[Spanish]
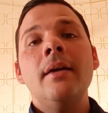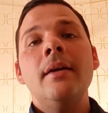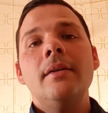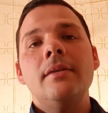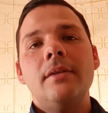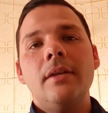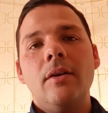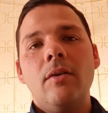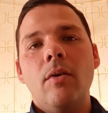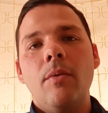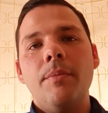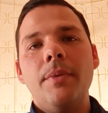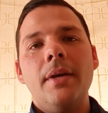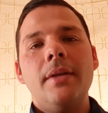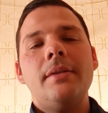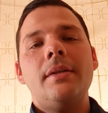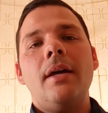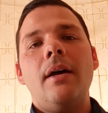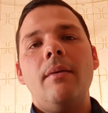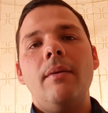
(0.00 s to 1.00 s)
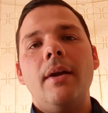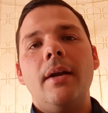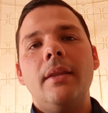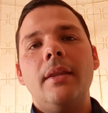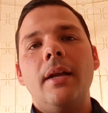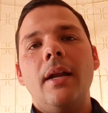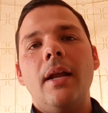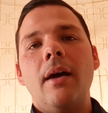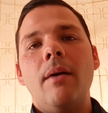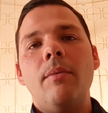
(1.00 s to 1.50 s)
Si comienzas a hablar
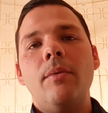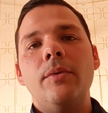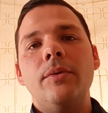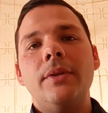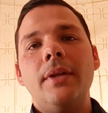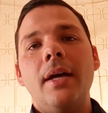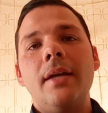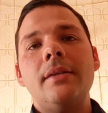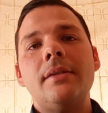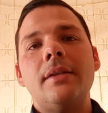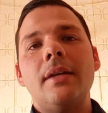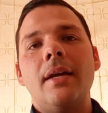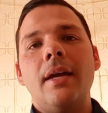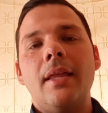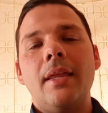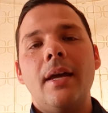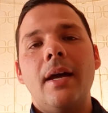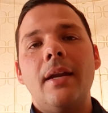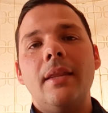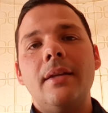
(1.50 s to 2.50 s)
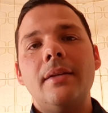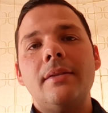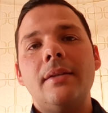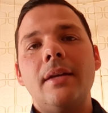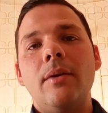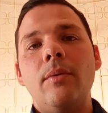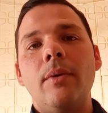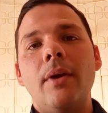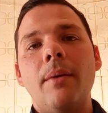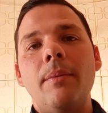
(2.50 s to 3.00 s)
de la abundancia y a dejar de
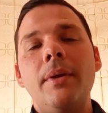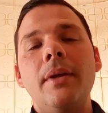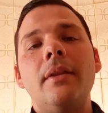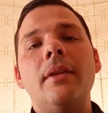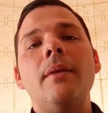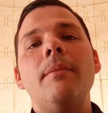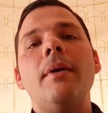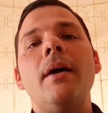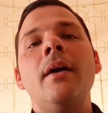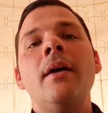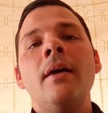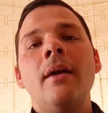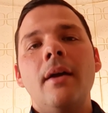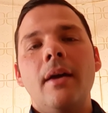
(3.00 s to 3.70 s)
ser una víctima,